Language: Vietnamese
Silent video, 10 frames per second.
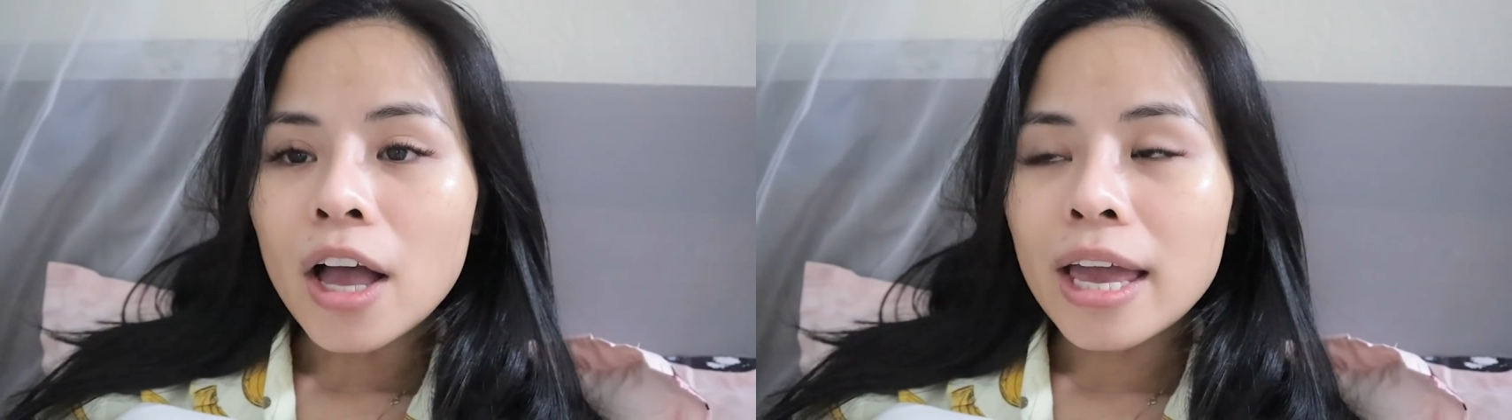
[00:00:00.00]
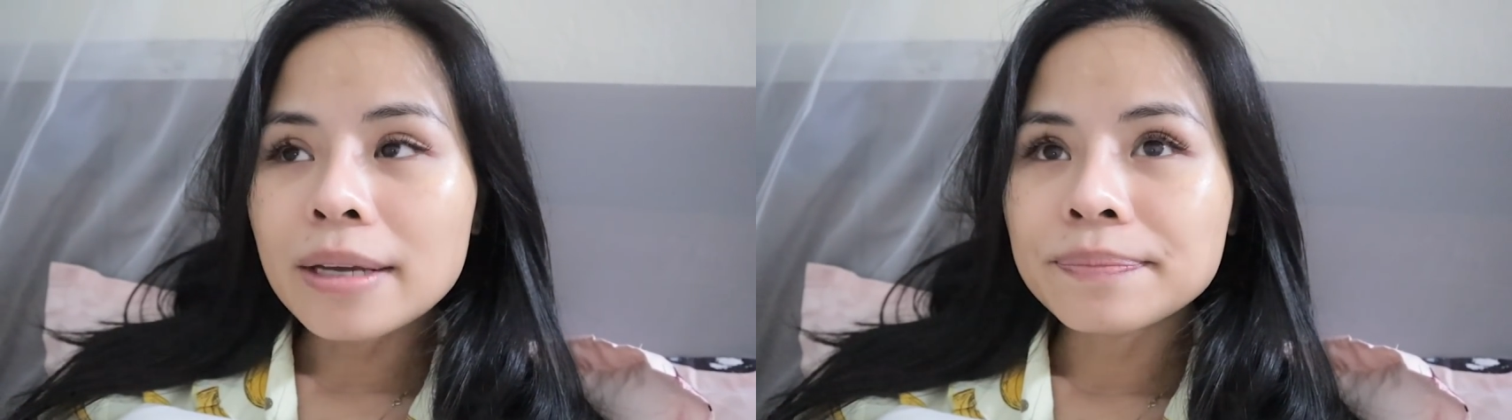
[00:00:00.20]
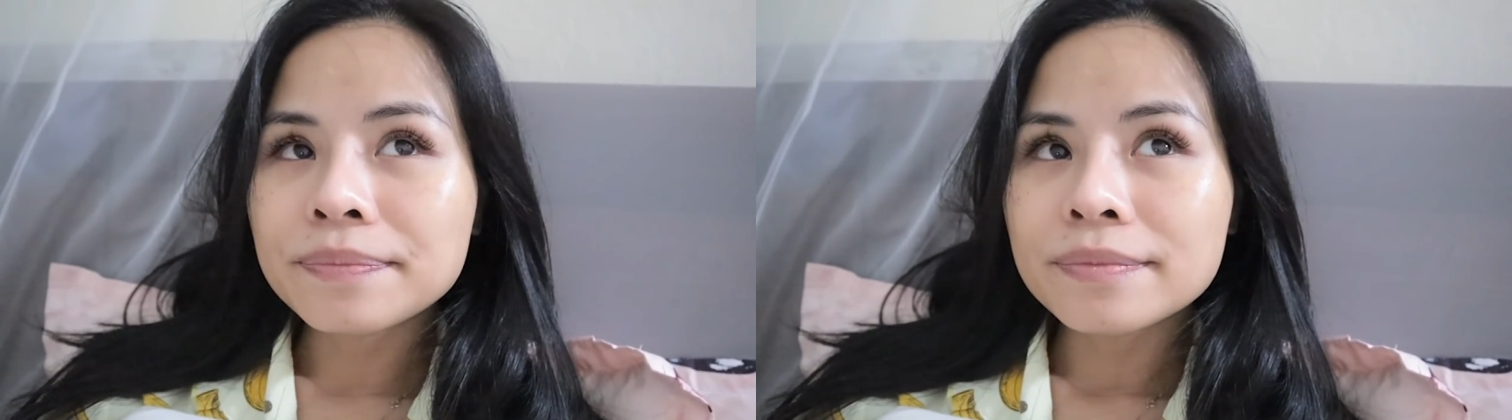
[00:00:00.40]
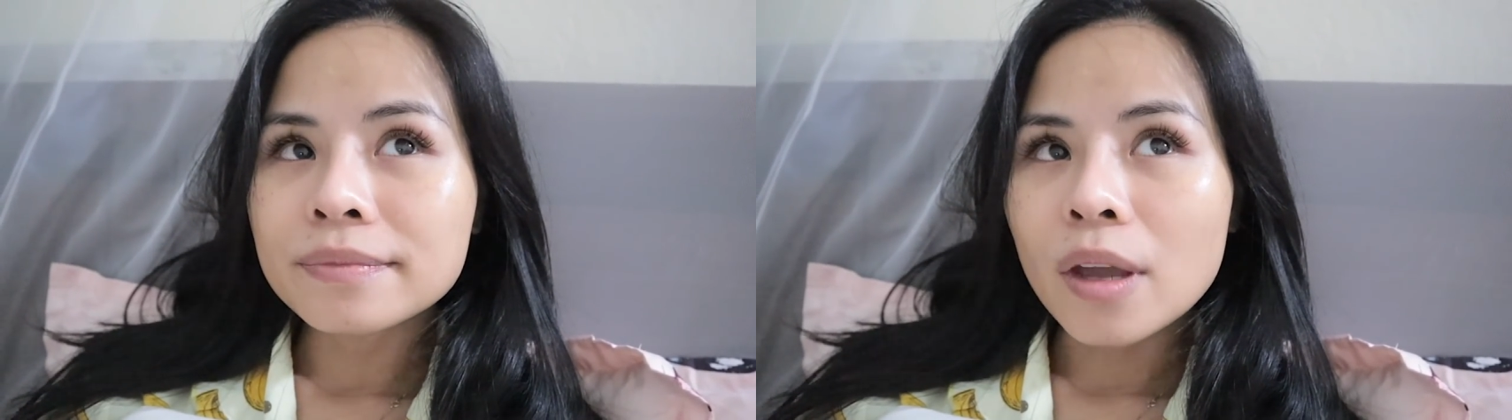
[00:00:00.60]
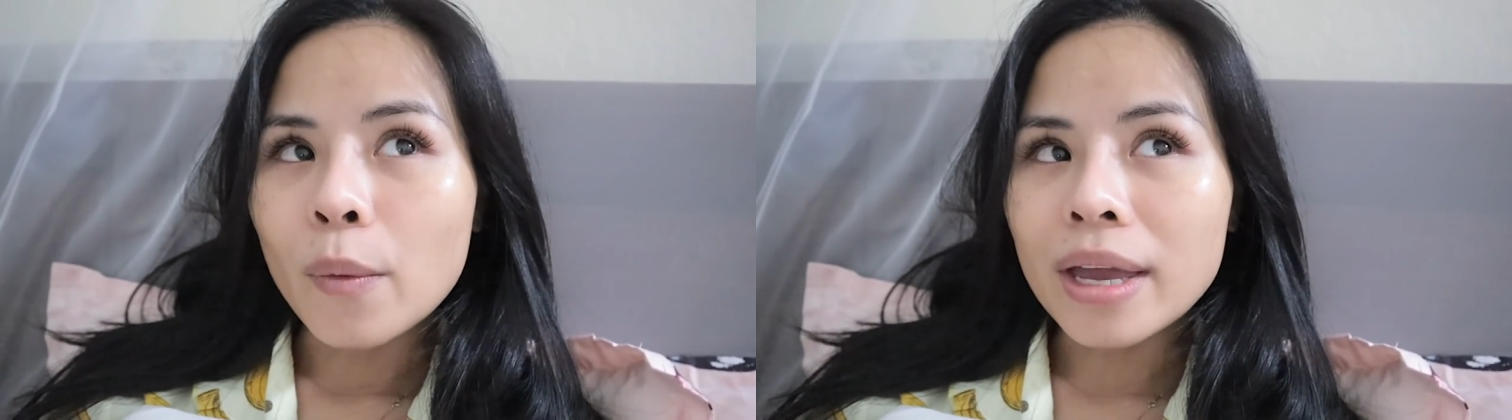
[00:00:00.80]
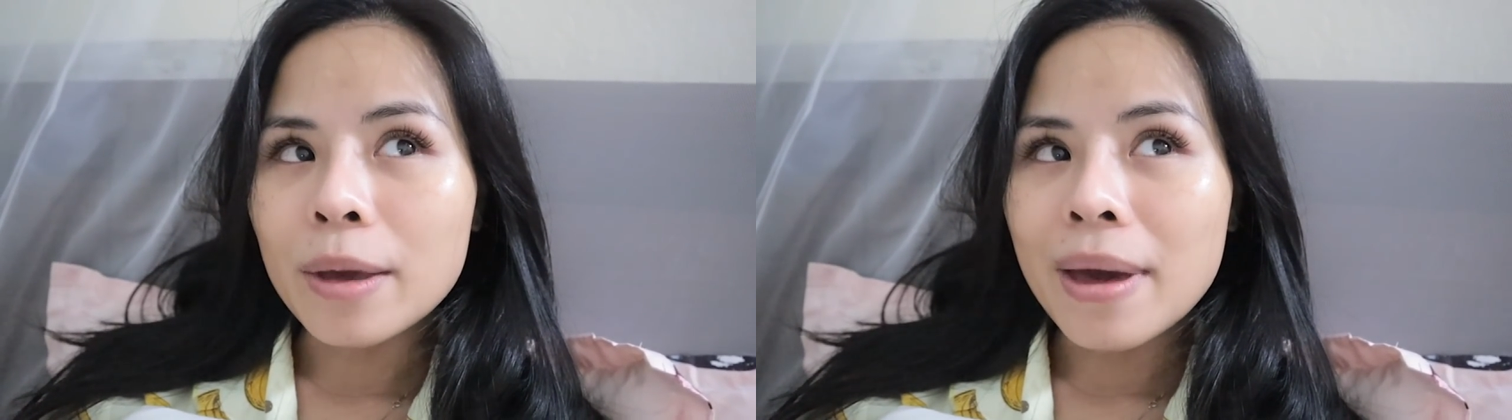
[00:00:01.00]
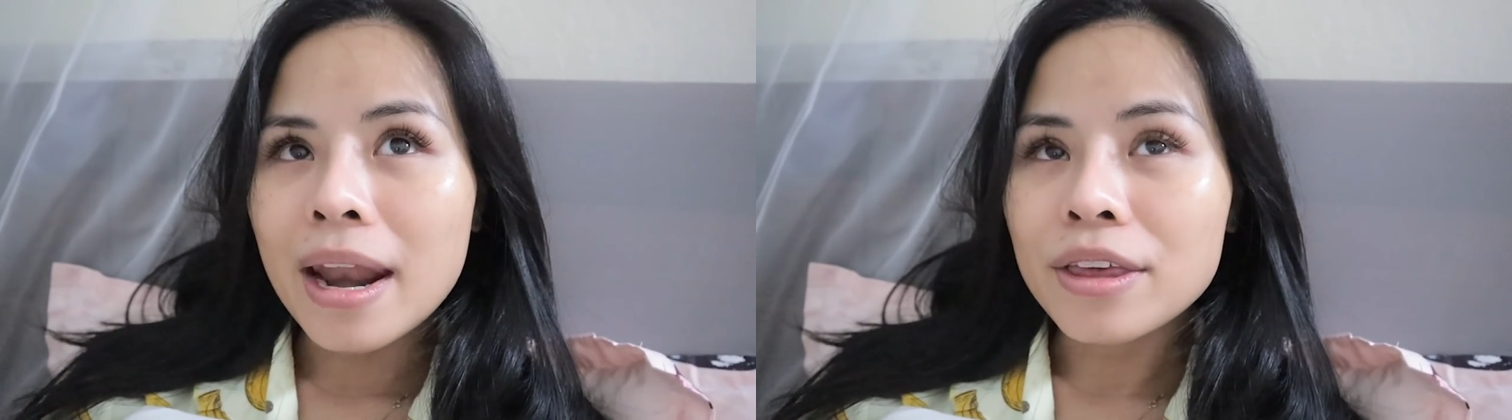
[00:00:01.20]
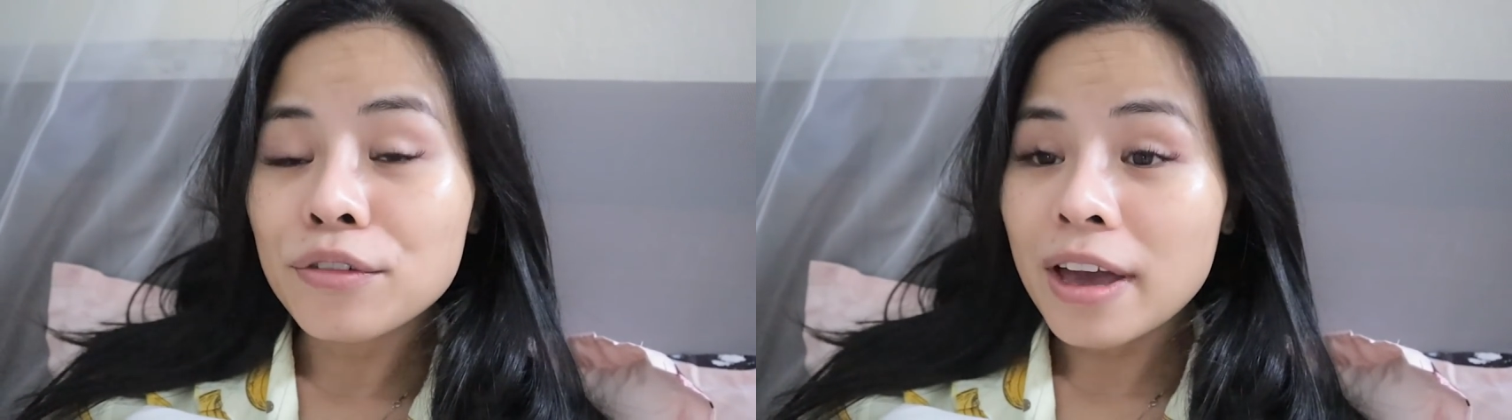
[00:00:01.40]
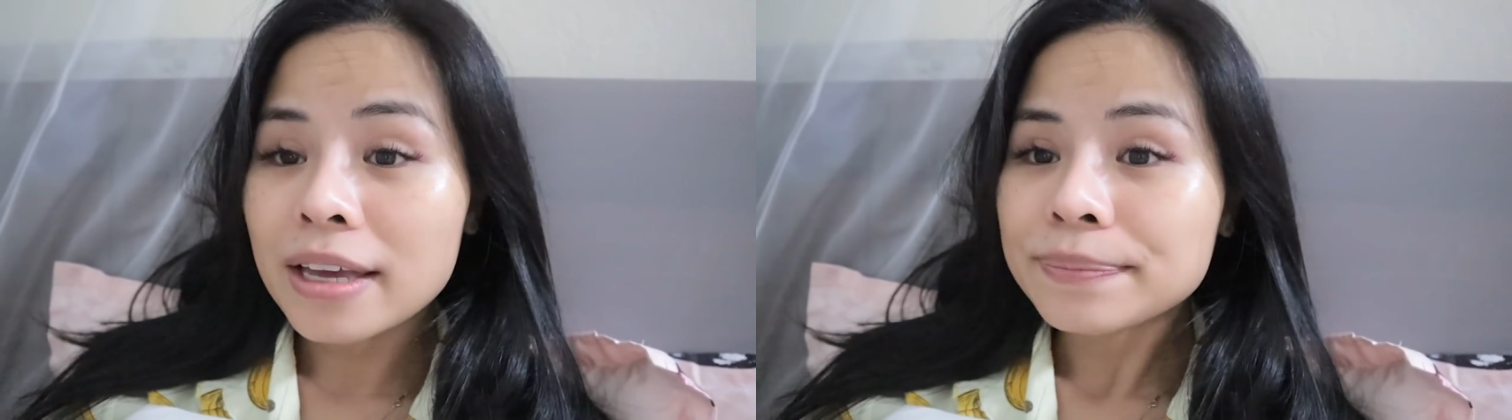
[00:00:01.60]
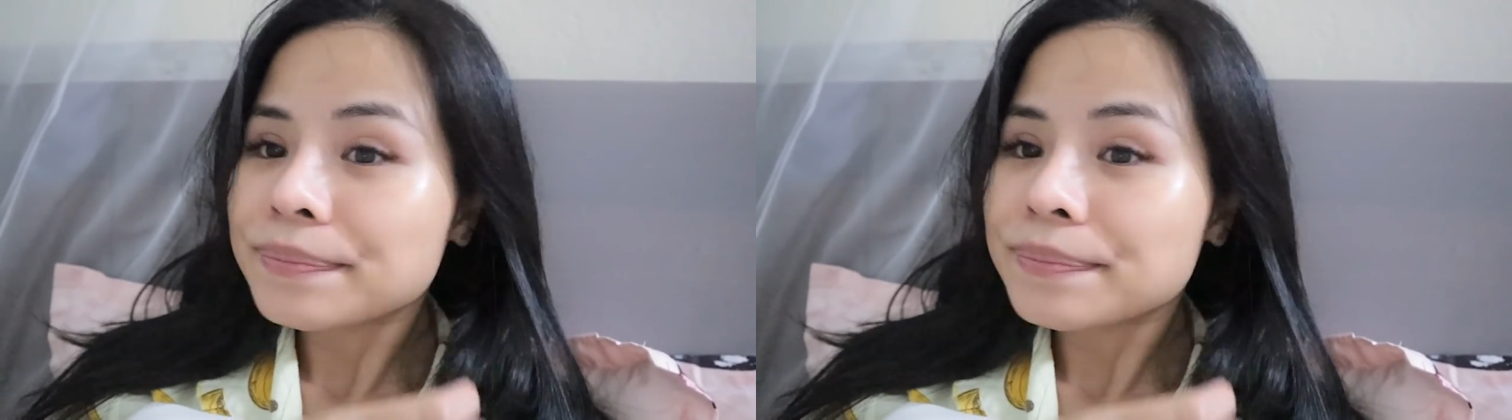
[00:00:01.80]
Ok, kế hoạch ngày mai là như vậy.